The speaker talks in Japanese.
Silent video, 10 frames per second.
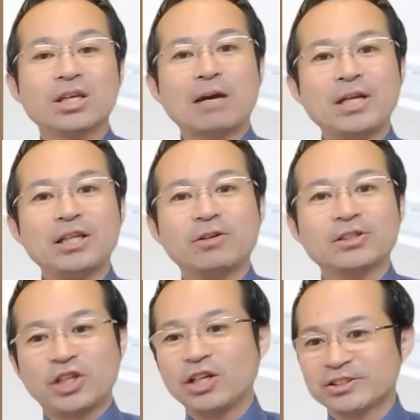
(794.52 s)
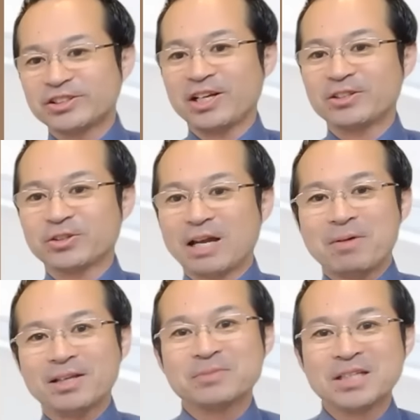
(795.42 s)
キャビネットはステンレスじゃないと
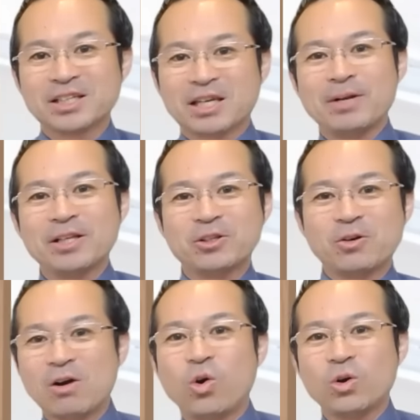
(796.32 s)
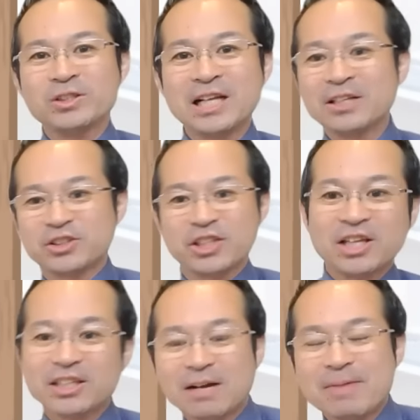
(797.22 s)
ダメキャビネットは放浪じゃないと絶
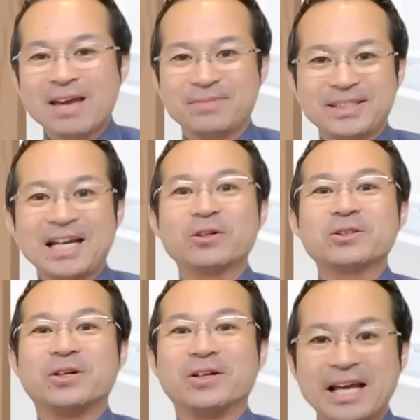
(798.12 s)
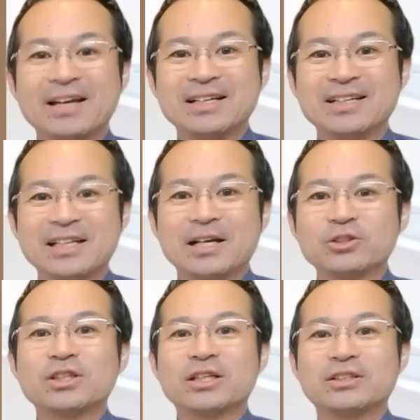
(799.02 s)
対ダメみたいなことをね、なんか
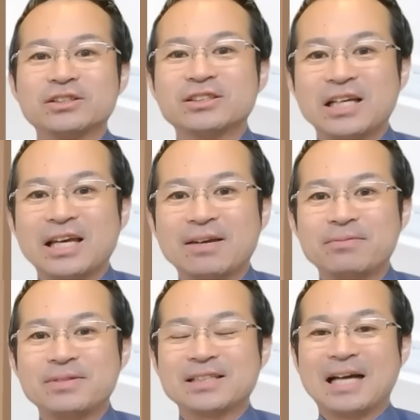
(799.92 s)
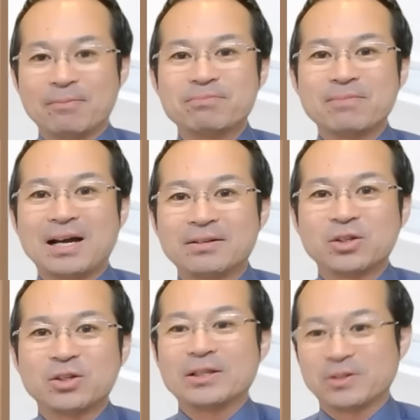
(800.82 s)
言ってる、えー、皆さん、まあ、
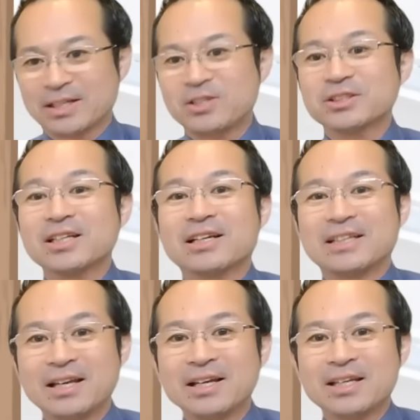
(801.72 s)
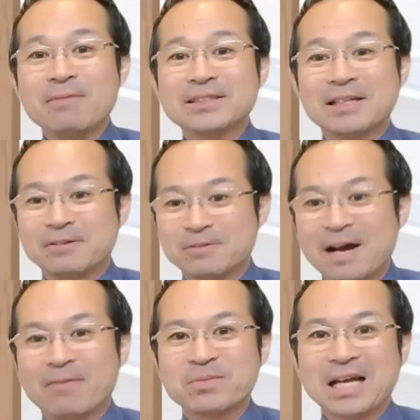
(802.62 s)
動画とか気をつけてくださいね。山さん
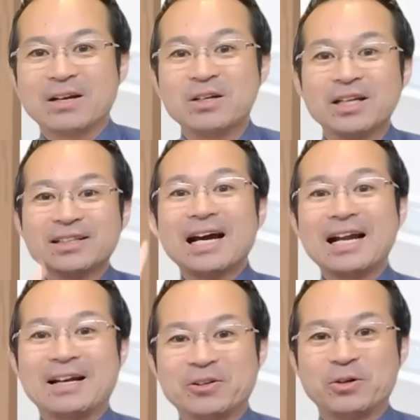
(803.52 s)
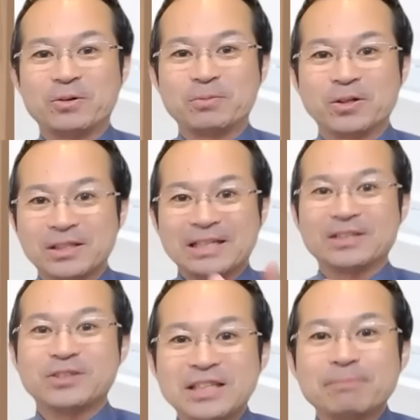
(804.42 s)
は、あの、タカラの方も、
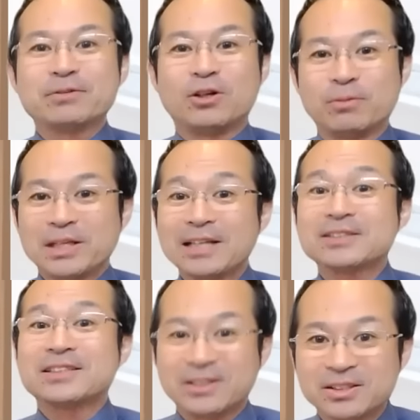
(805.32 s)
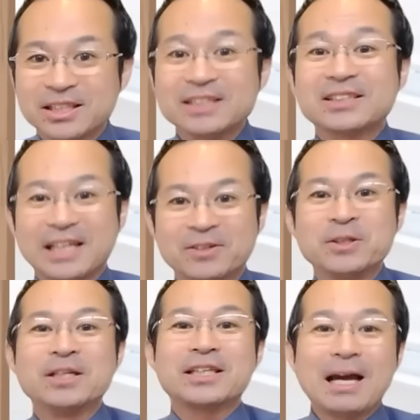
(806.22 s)
えー、クリナップの方も大好きですよ。ですけど、
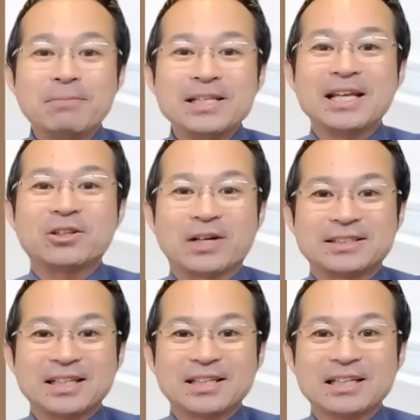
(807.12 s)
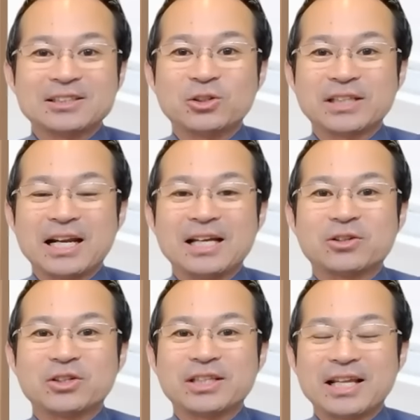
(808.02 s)
キャビネットが絶対そうじゃな
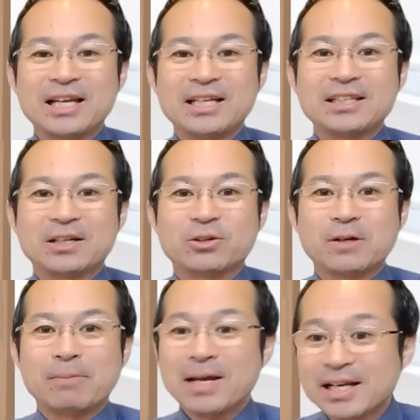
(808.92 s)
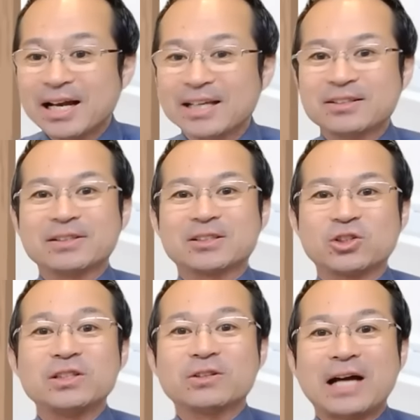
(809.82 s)
いといけないっていことは毎回言ってますけど、
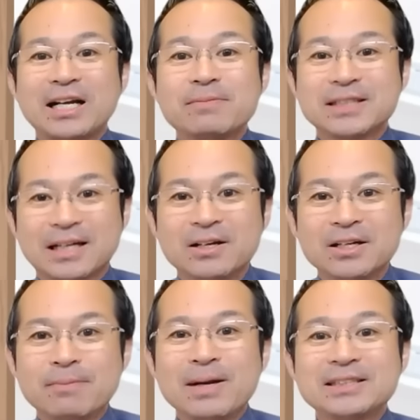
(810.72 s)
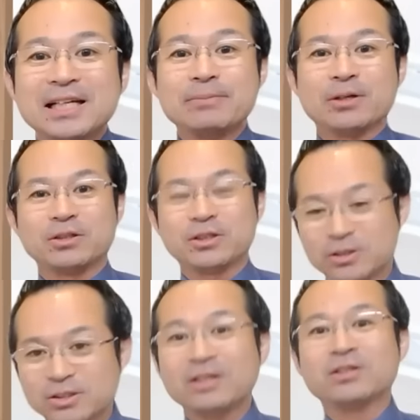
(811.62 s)
そんなことありませんから。で、舞ちゃんにも
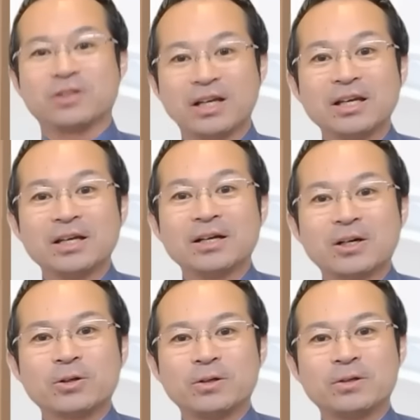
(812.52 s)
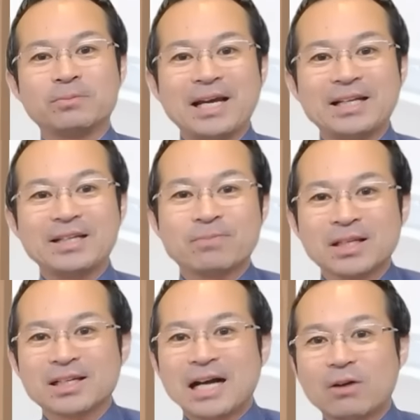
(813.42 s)
言ってるんですね。この前に
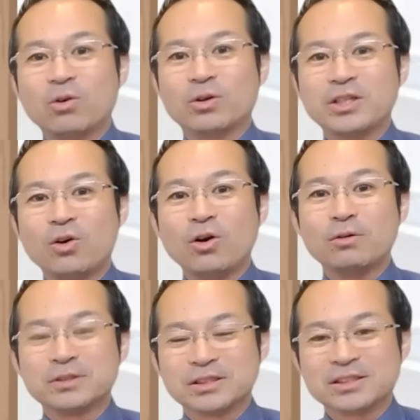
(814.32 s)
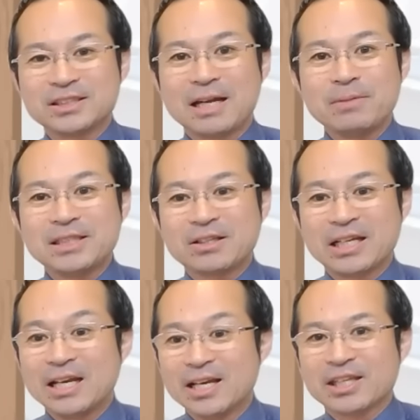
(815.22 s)
過去リフォーム下見行った時に